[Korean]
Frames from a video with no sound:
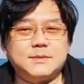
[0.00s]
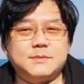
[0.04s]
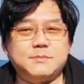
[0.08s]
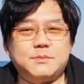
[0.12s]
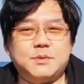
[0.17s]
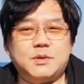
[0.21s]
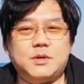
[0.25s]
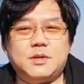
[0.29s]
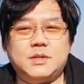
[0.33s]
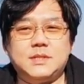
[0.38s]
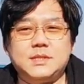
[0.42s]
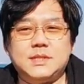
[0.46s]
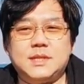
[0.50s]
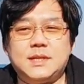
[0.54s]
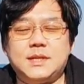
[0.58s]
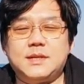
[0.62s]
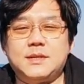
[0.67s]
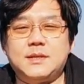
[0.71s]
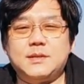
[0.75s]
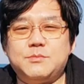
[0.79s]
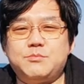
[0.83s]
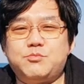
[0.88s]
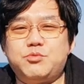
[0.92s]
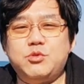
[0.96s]
뭐 이제
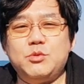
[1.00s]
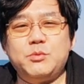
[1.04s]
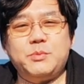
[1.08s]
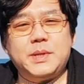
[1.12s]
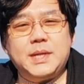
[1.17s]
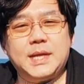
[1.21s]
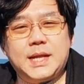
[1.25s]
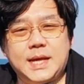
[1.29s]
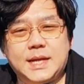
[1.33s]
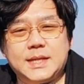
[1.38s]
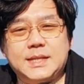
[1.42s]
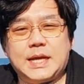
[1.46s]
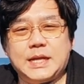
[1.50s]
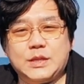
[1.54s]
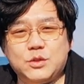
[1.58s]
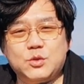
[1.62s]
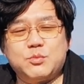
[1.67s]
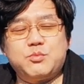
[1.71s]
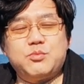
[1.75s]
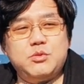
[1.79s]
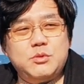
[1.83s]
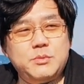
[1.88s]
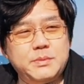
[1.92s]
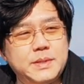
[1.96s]
풀빌라,
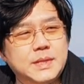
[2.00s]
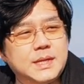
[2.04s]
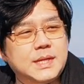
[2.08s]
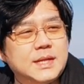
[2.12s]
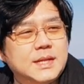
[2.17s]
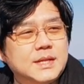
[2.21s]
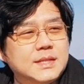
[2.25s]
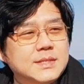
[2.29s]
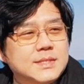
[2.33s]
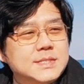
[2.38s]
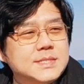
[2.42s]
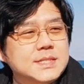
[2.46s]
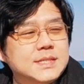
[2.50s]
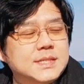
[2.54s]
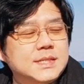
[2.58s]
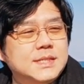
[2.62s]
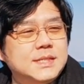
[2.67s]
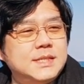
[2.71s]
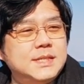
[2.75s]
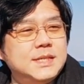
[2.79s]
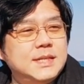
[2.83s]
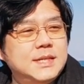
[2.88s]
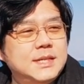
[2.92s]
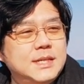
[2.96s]
단독 풀빌라라든지
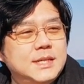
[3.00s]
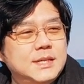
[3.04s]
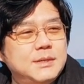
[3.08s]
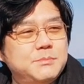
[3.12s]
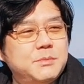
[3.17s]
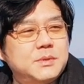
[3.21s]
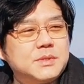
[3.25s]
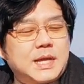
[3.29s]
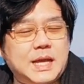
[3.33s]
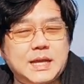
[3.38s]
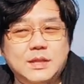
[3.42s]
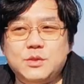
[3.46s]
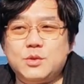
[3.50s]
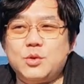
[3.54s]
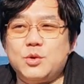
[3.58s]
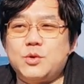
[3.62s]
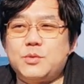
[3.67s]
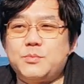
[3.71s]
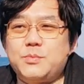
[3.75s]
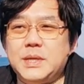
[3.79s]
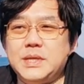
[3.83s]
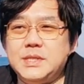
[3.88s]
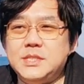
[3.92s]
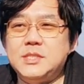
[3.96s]
뭐
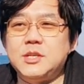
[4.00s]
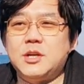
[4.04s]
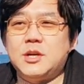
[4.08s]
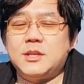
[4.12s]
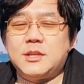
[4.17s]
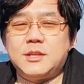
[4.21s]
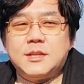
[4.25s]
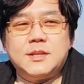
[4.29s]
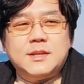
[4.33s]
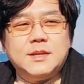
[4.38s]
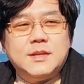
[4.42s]
단독 펜션